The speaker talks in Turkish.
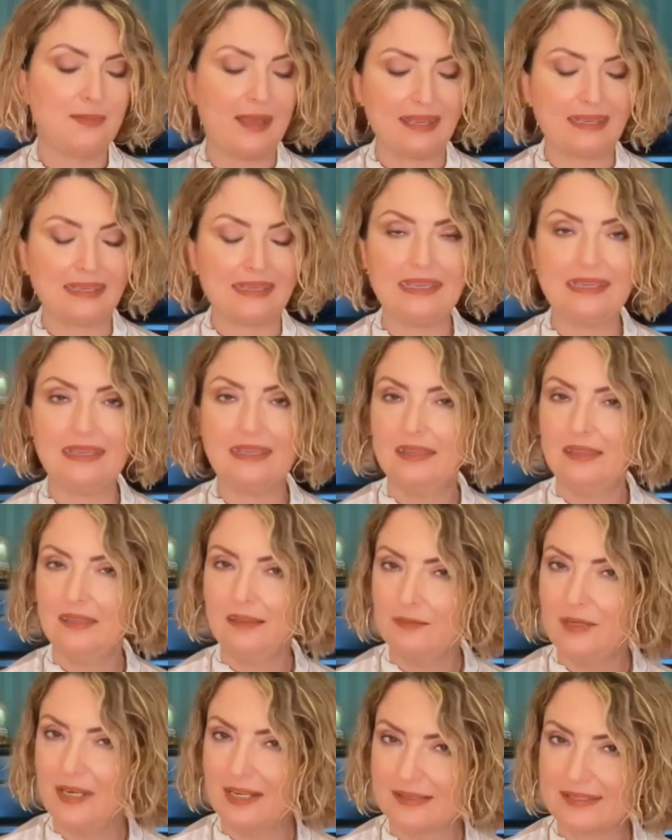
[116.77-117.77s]
belki
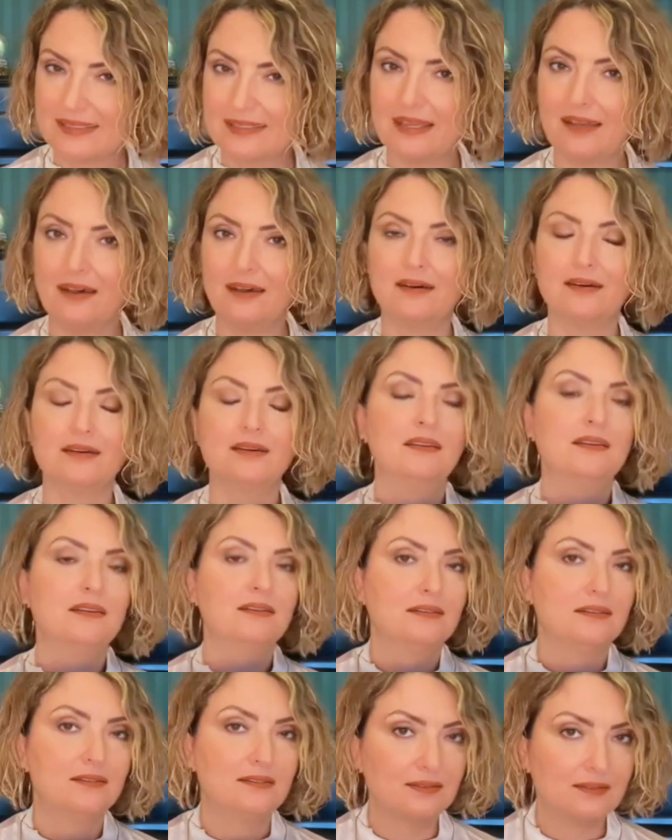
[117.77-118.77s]
biraz daha
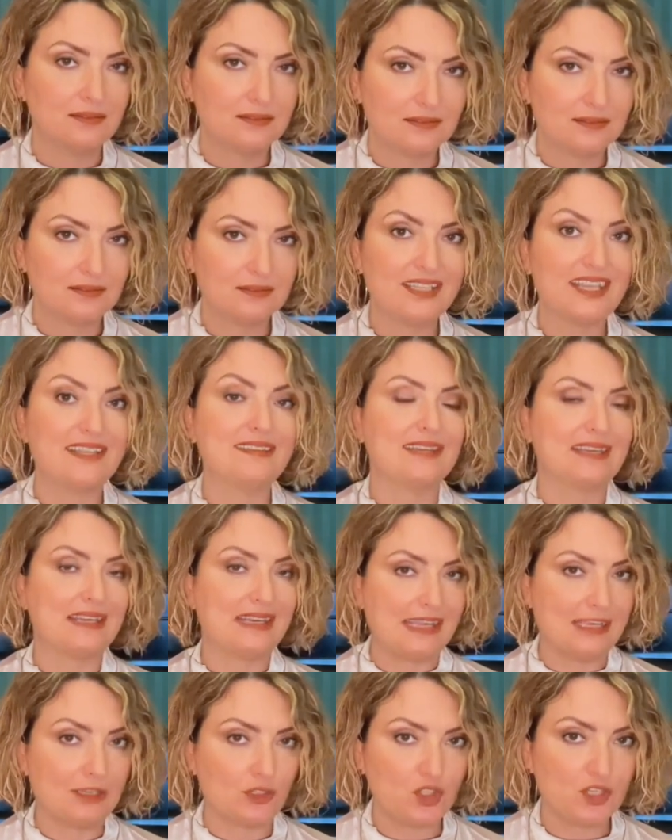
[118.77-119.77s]
e,
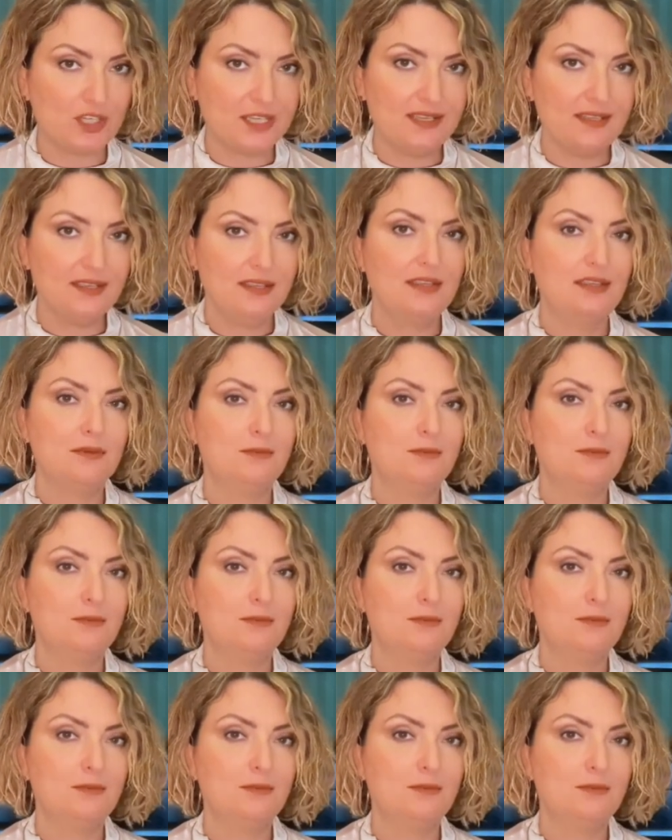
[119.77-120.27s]
tetikleyici,